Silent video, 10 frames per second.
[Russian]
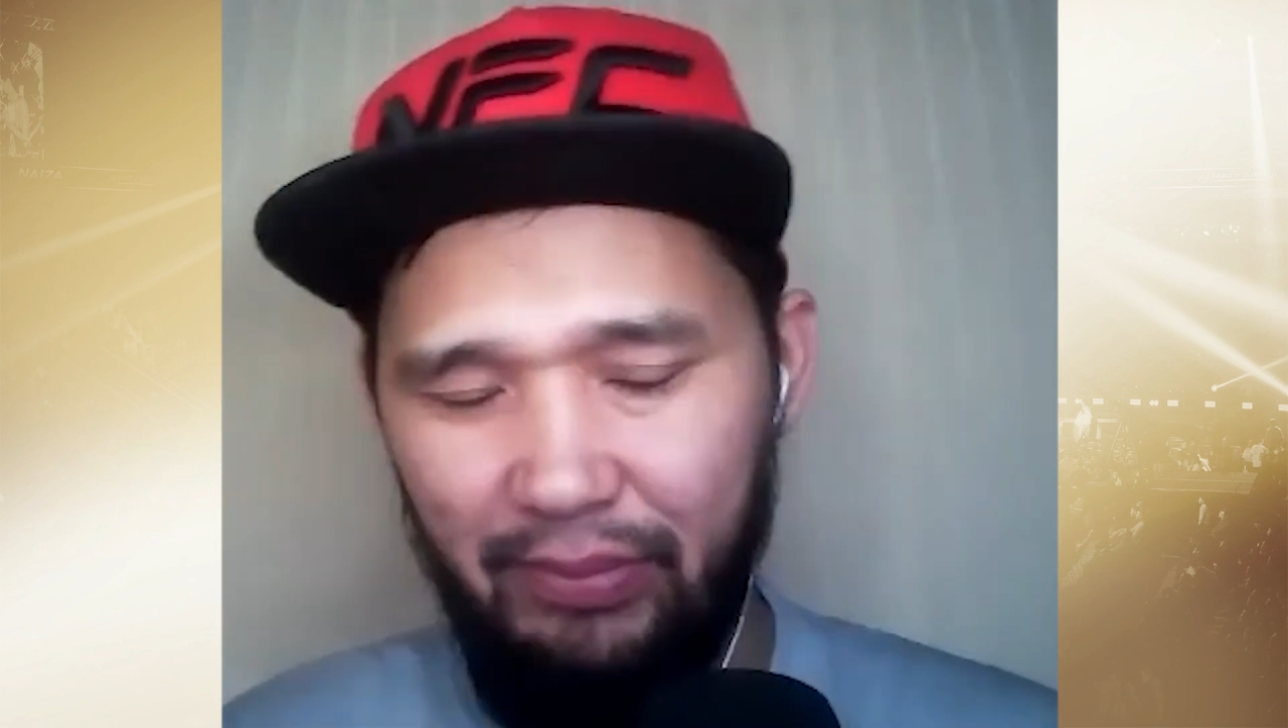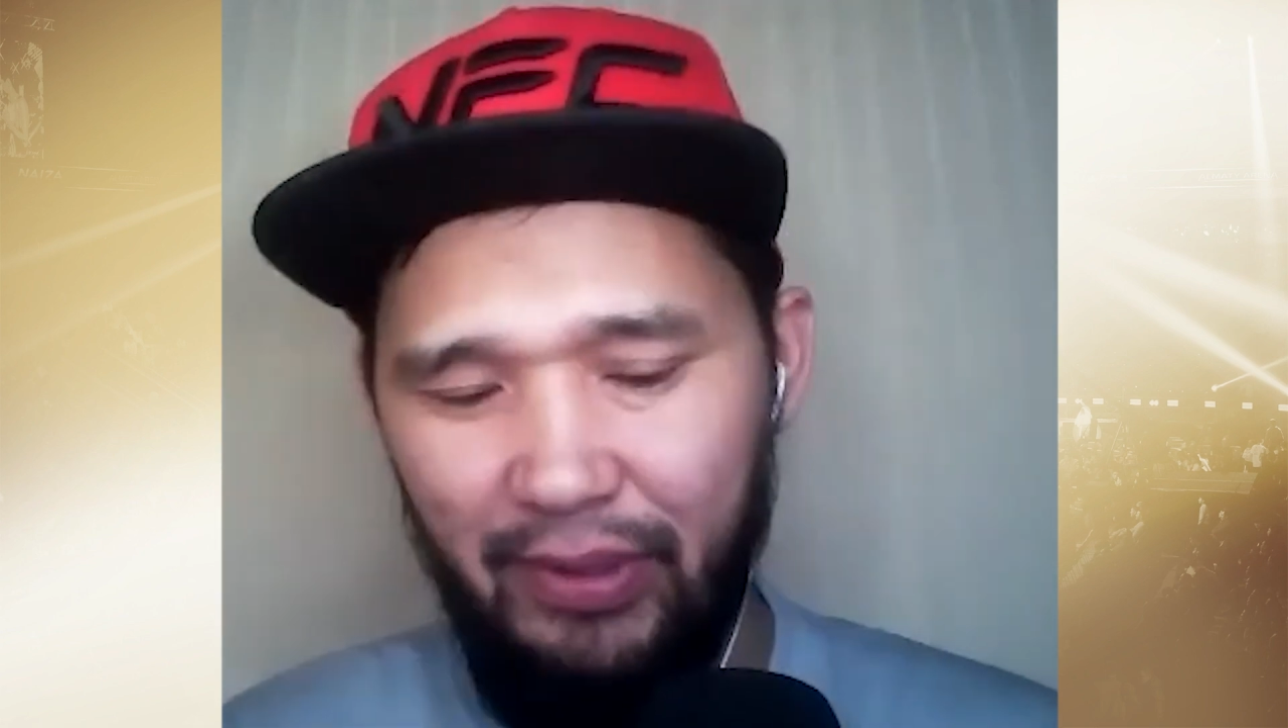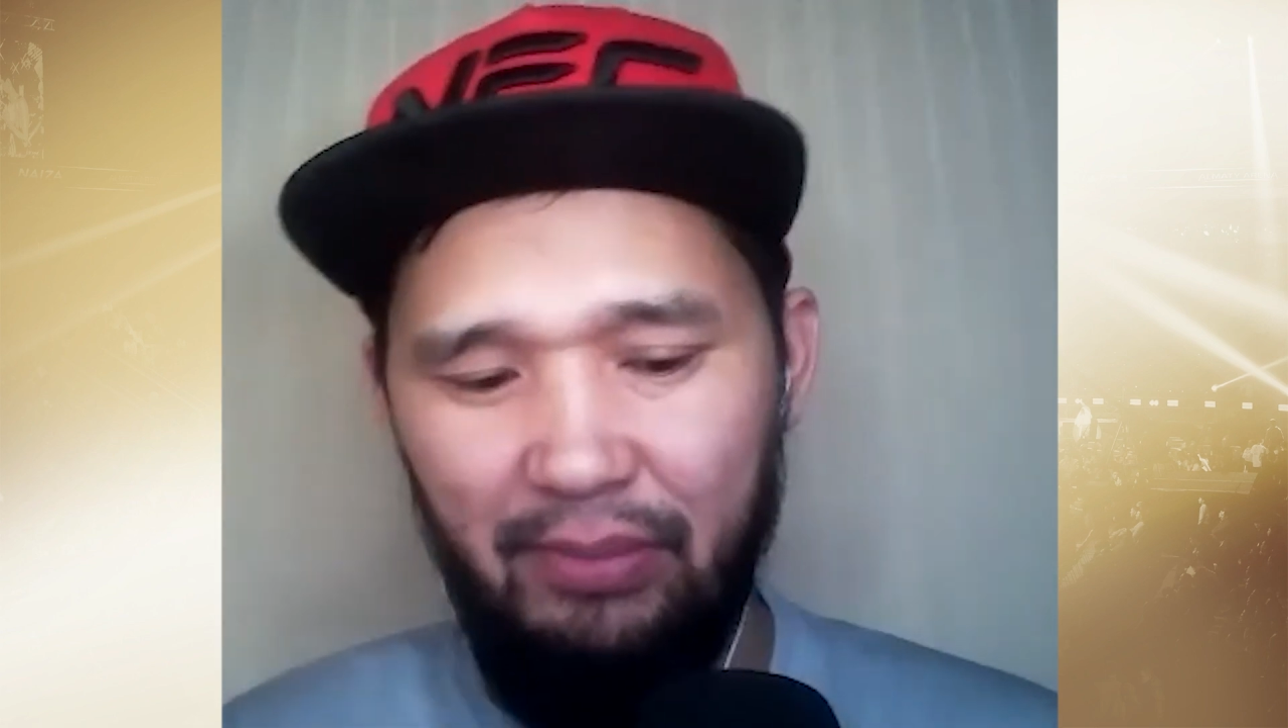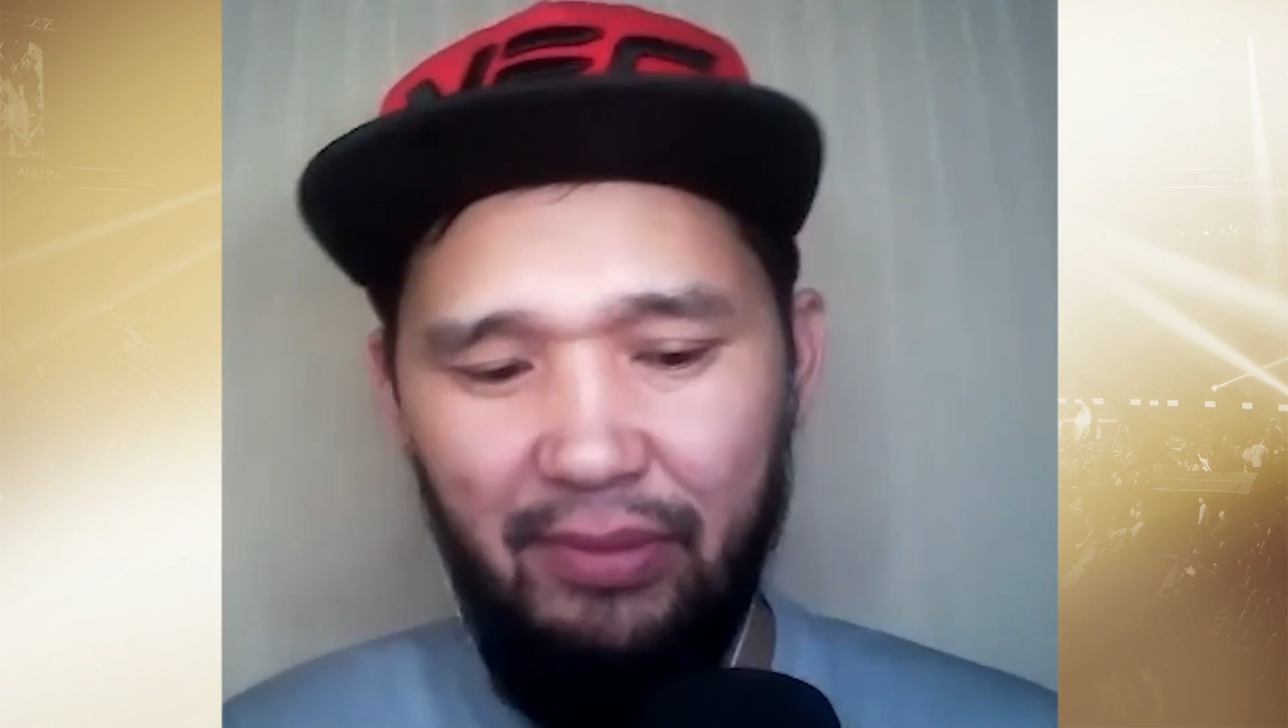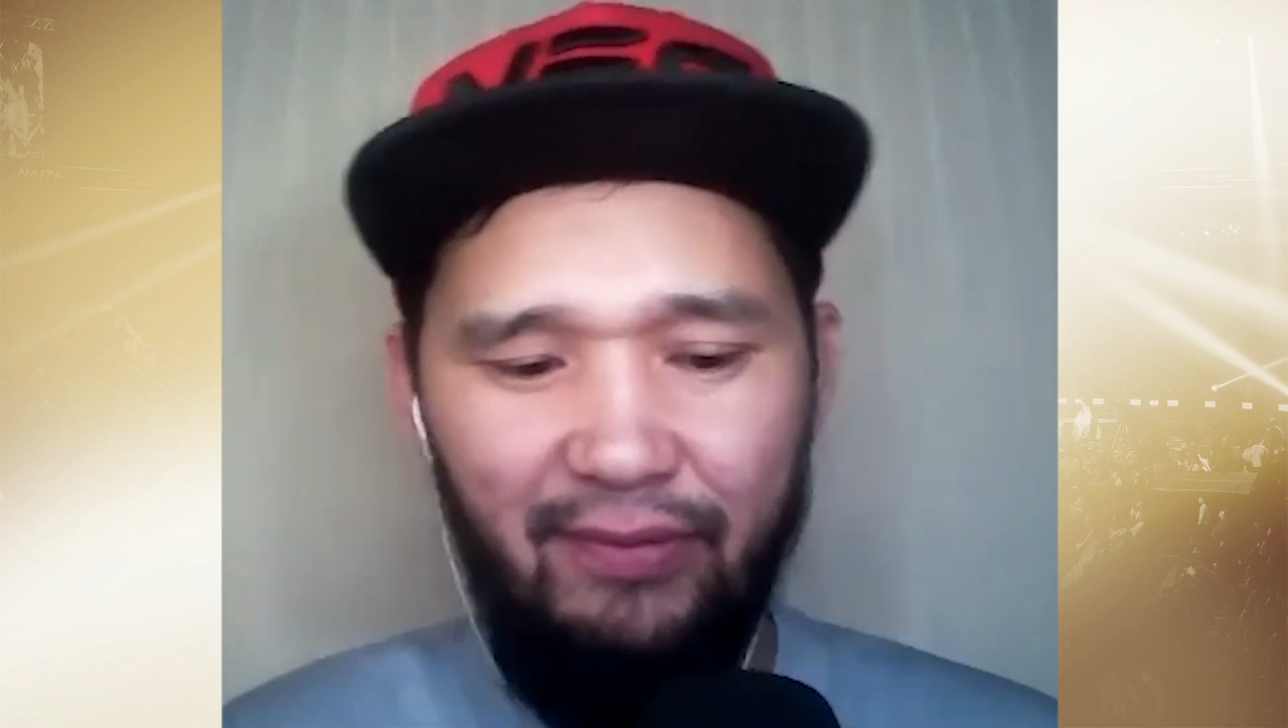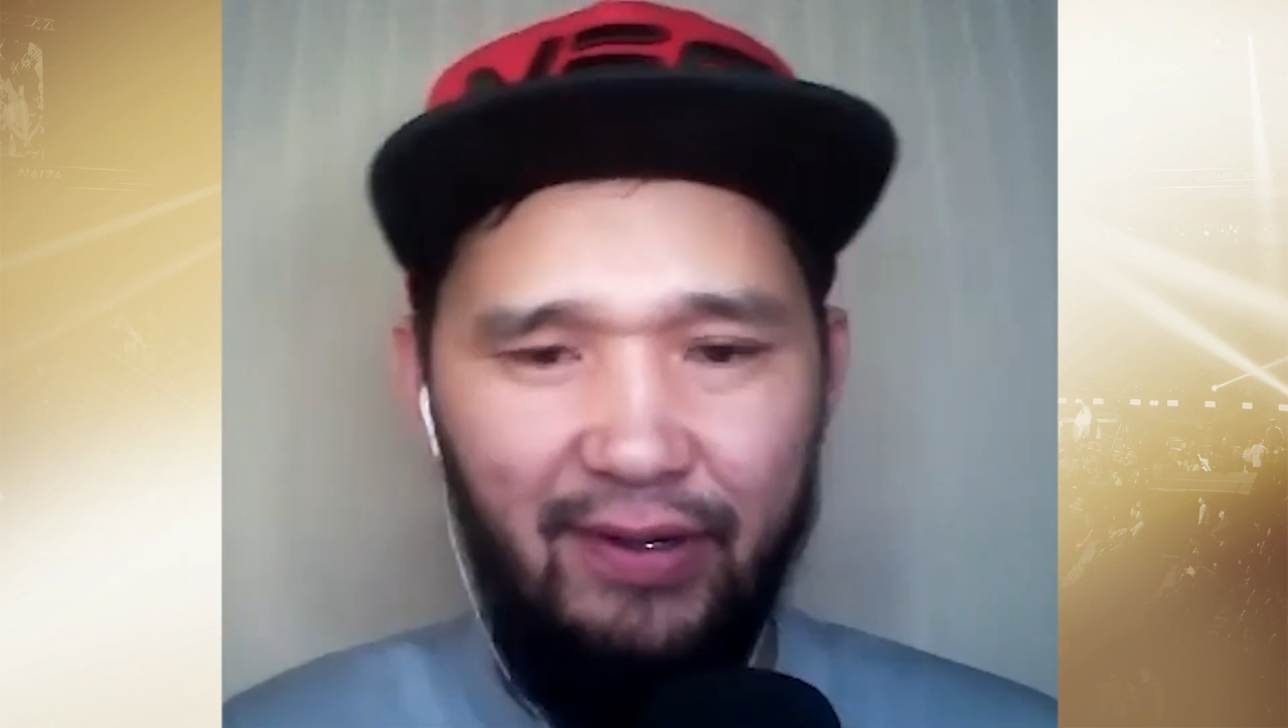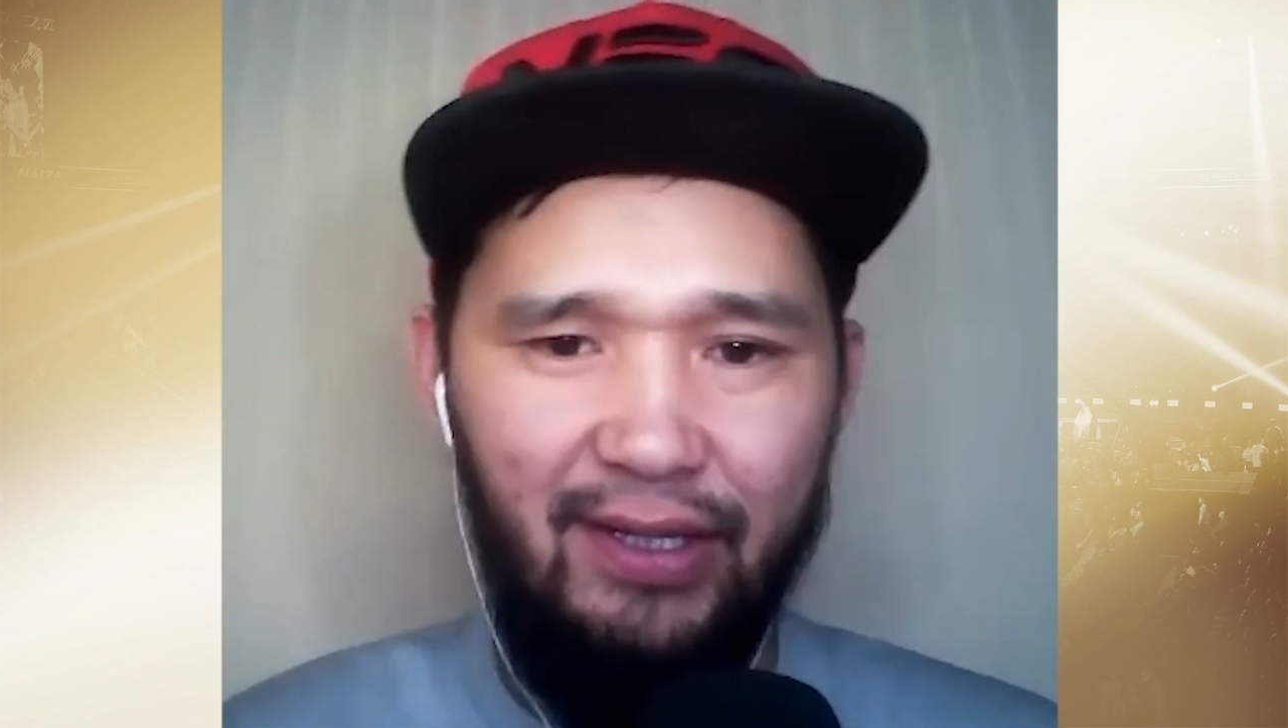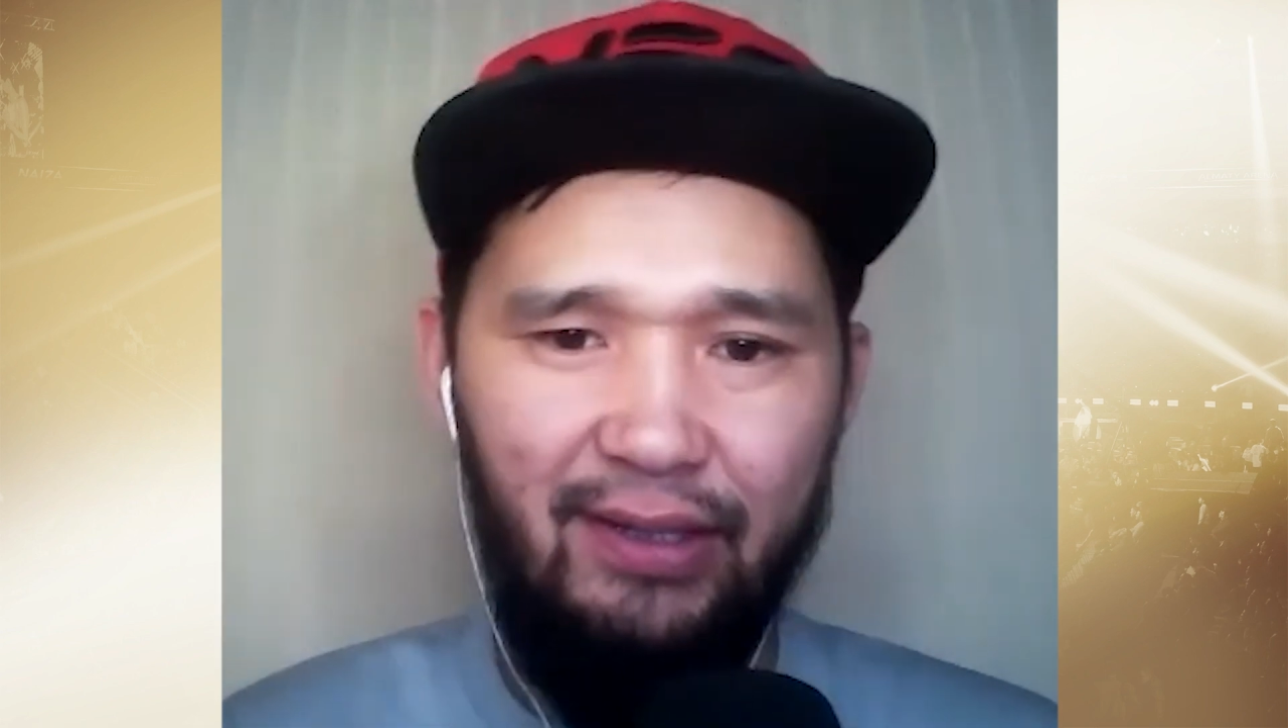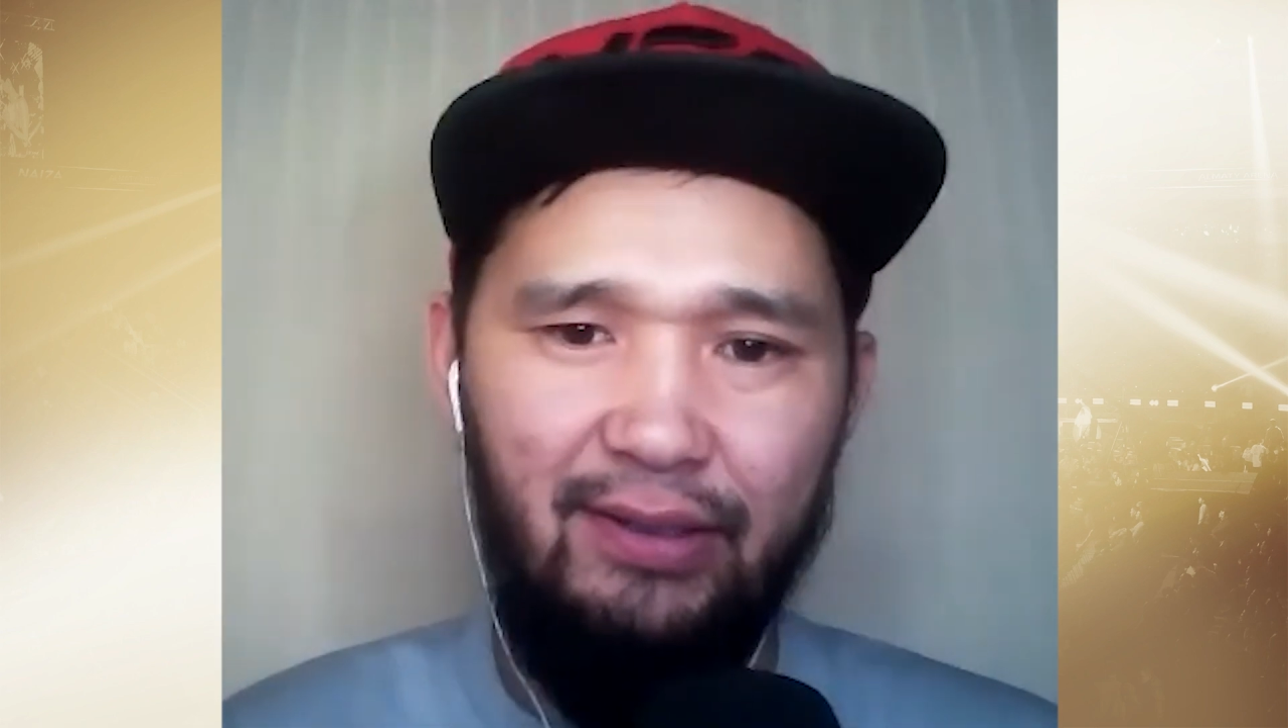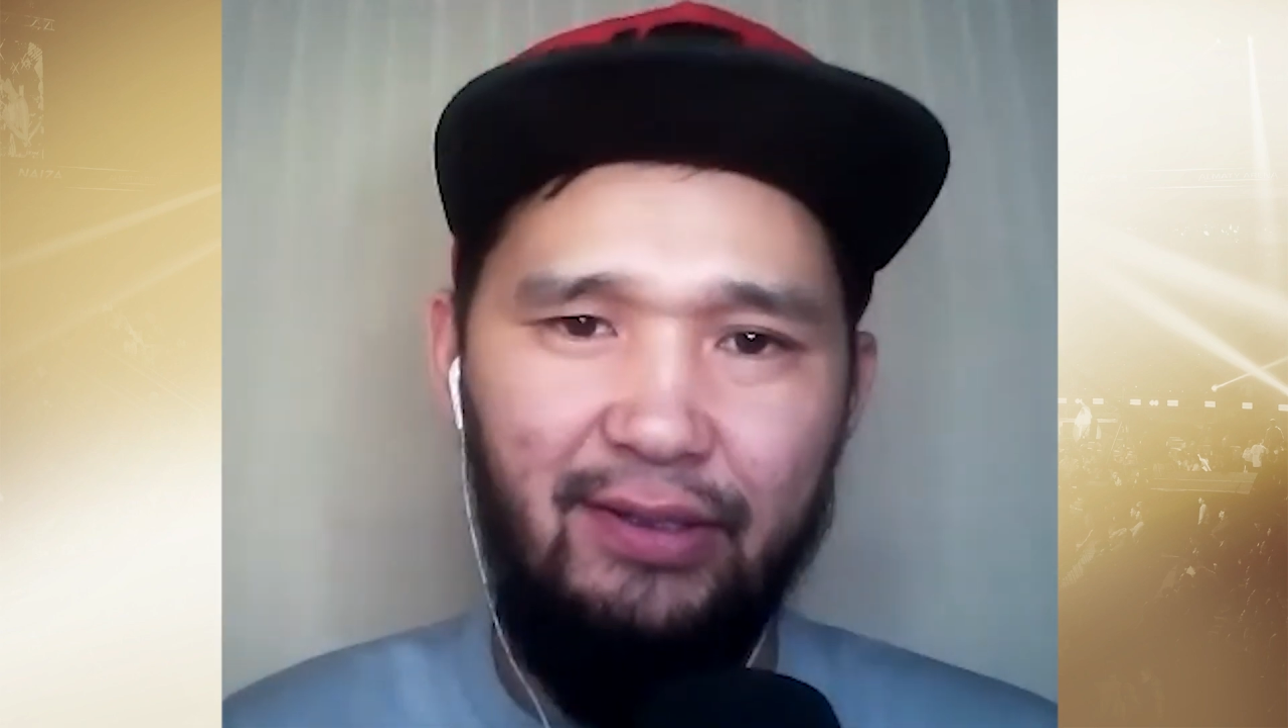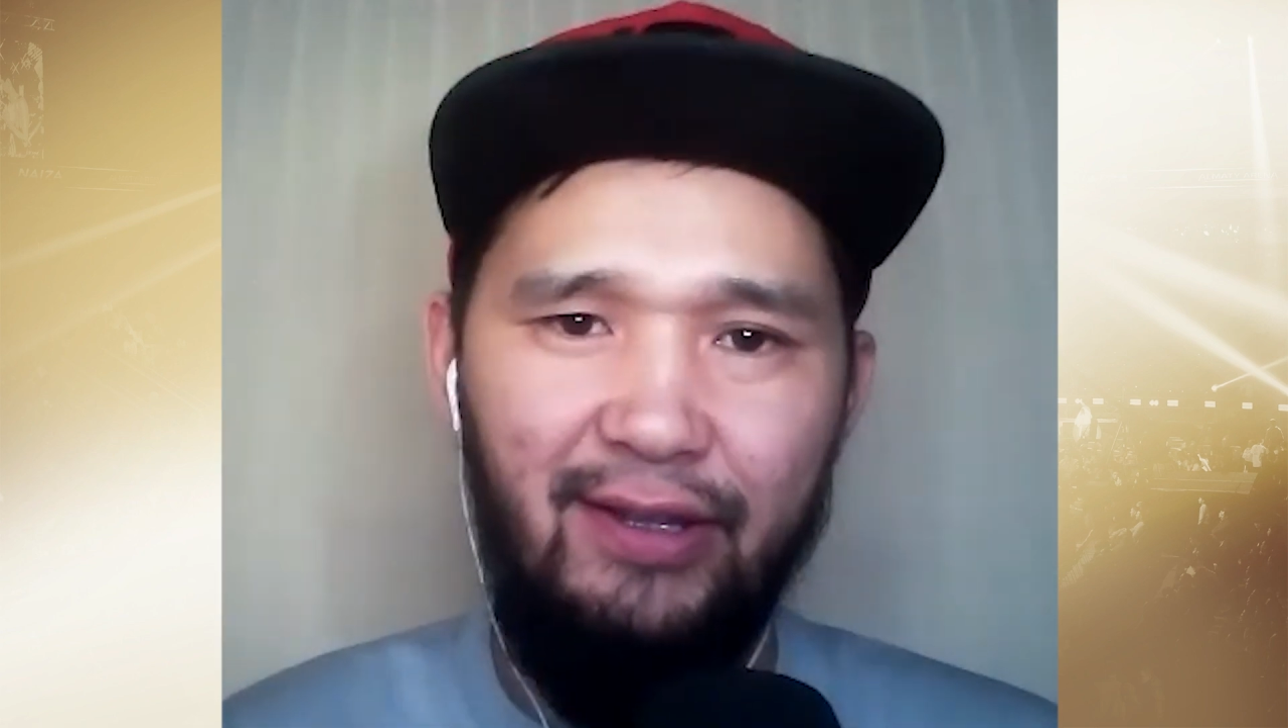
перебивать